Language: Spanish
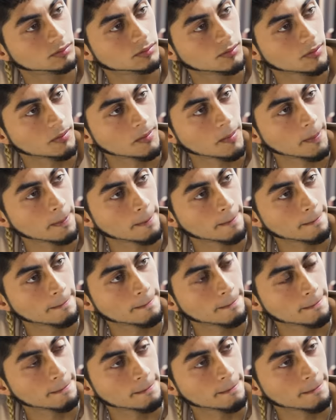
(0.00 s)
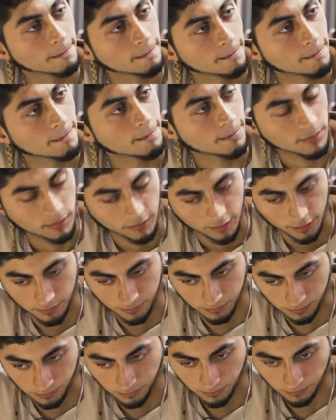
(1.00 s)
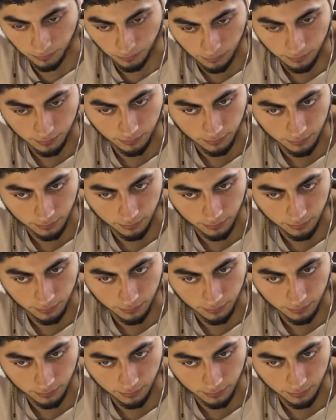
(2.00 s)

pero que al mismo tiempo cuando se manifiesta se